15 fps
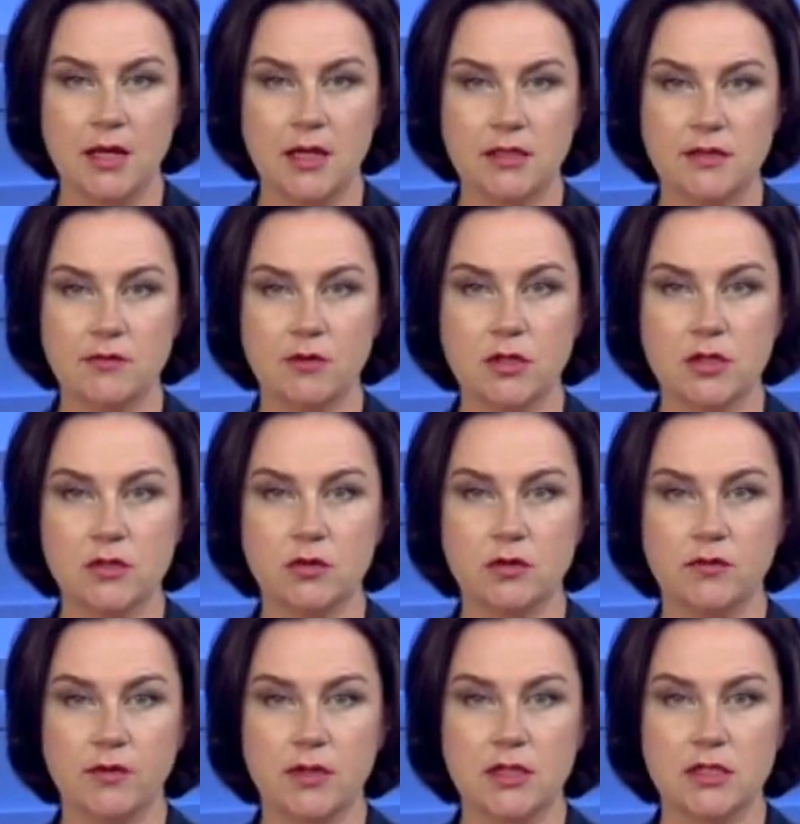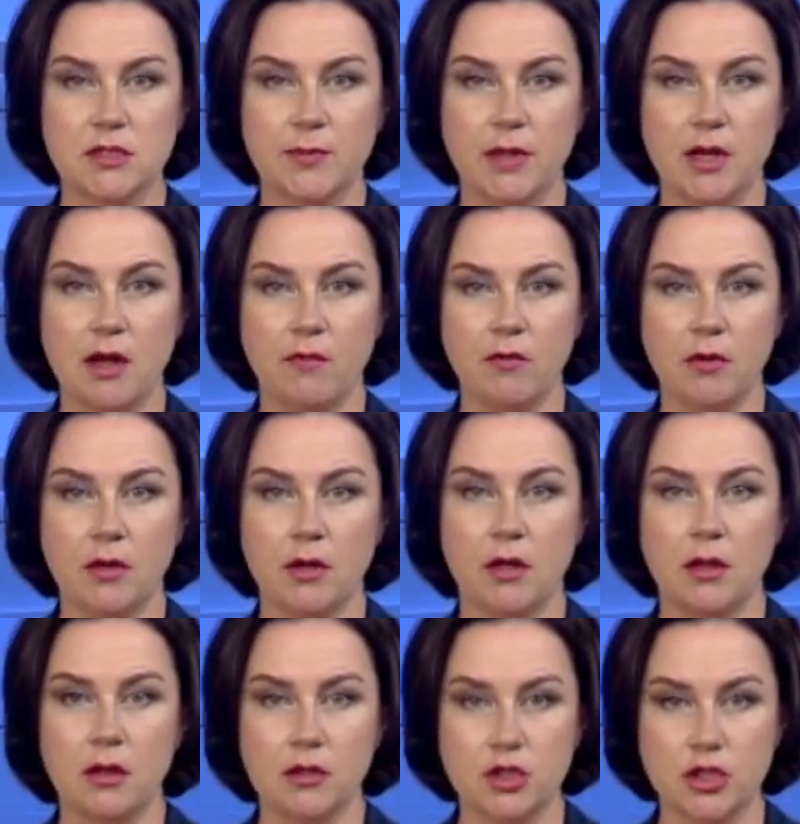Сегодня суд вынес приговор
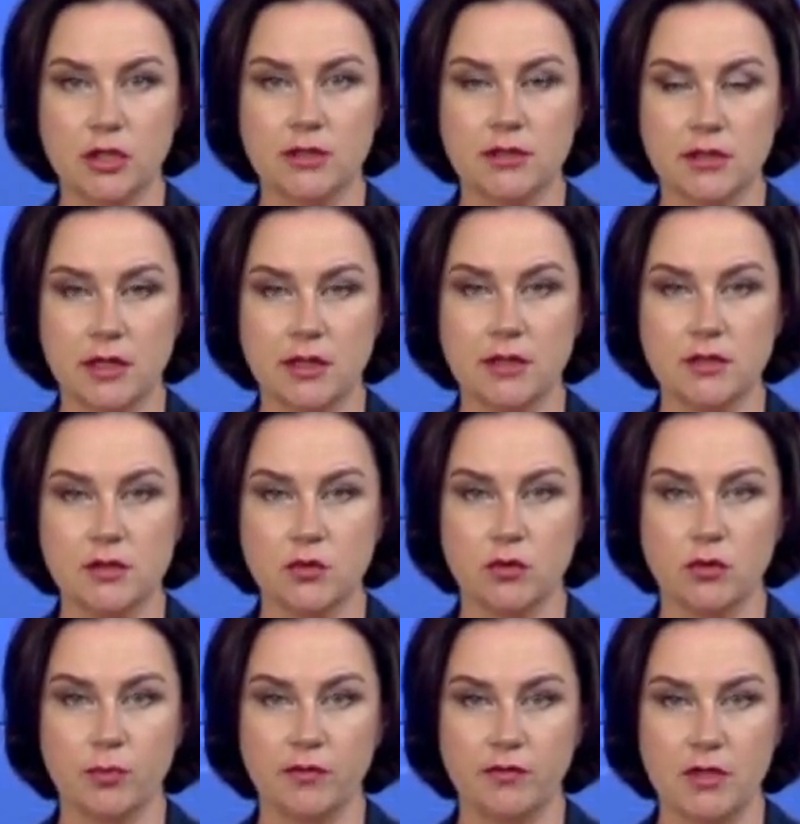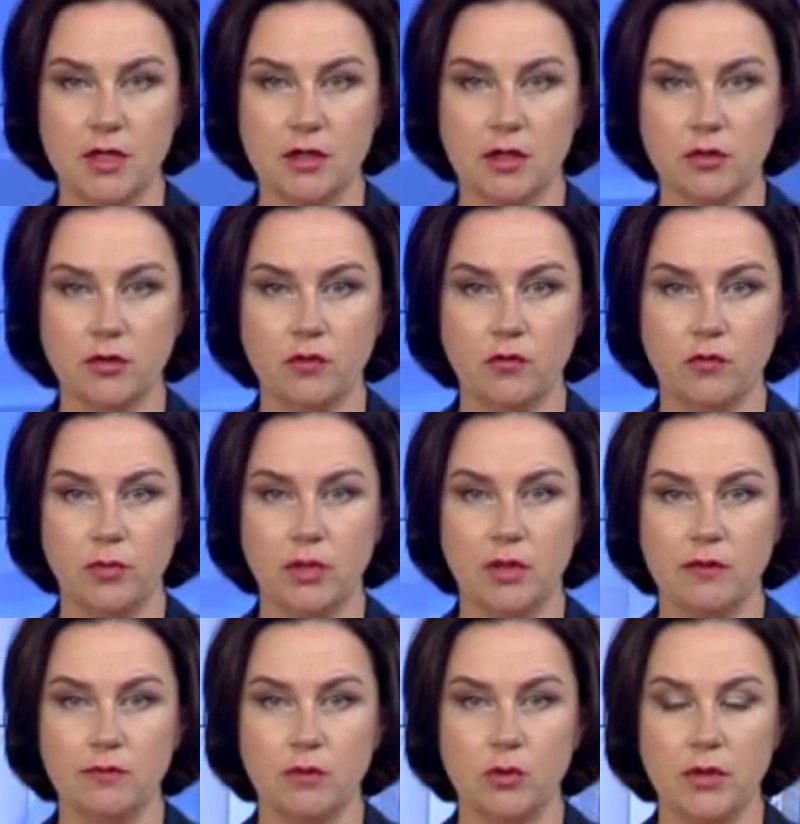лже-террористу, по вине которого был
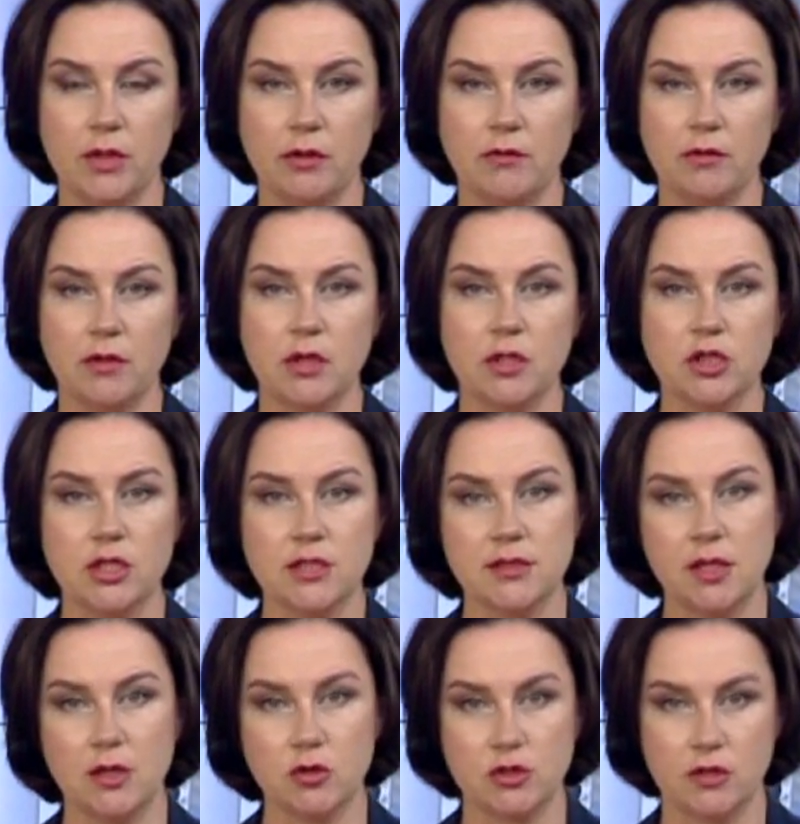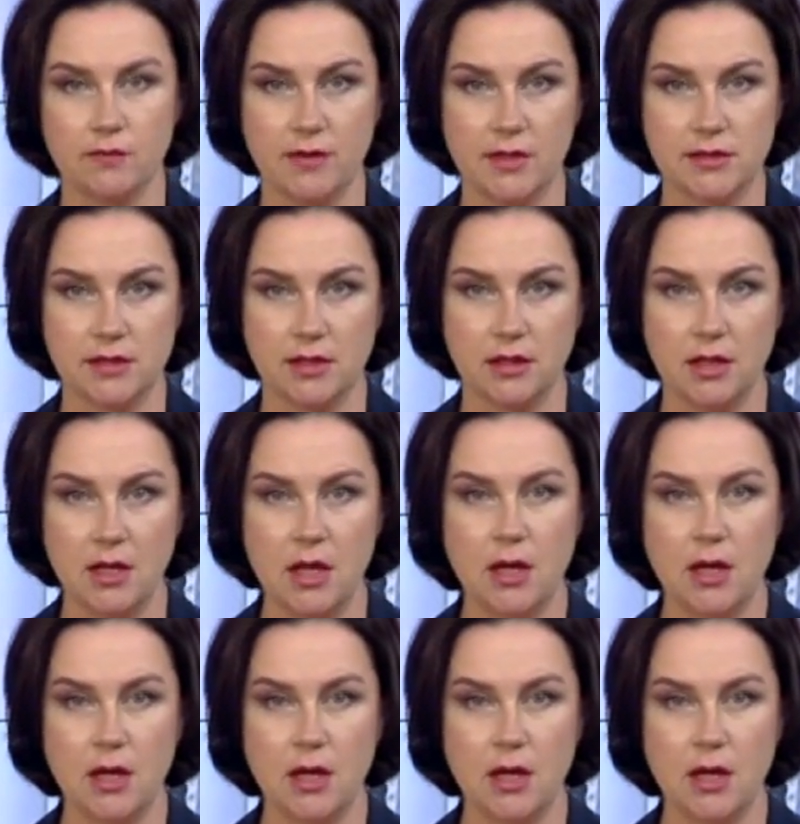эвакуирован железнодорожный вокзал.